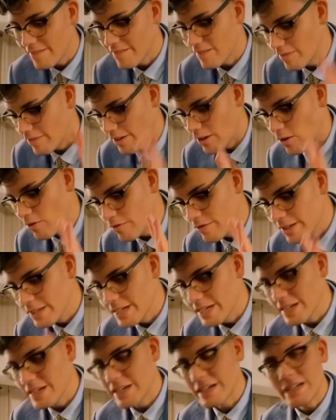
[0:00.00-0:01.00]
farò
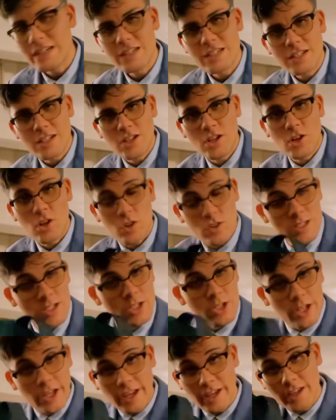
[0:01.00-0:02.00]
vedere cosa
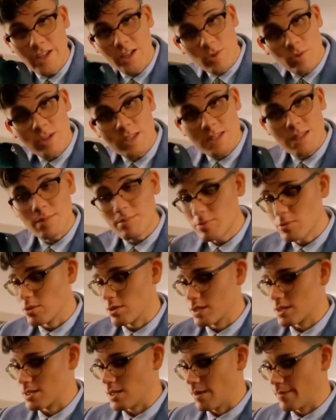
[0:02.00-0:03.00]
c'è in questa
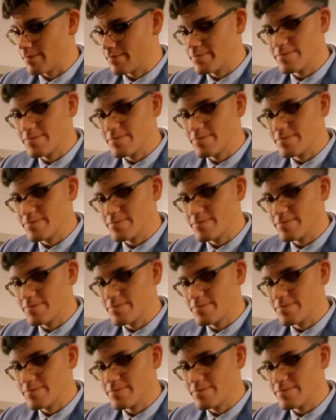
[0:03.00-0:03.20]
borsa,